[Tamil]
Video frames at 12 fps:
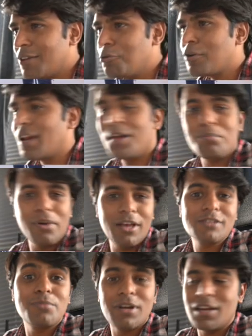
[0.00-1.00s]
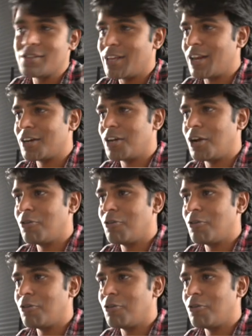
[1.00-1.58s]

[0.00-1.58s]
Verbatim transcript: இவங்கெல்லாம் பிளேஸ்மெண்ட்டில் செலக்ட்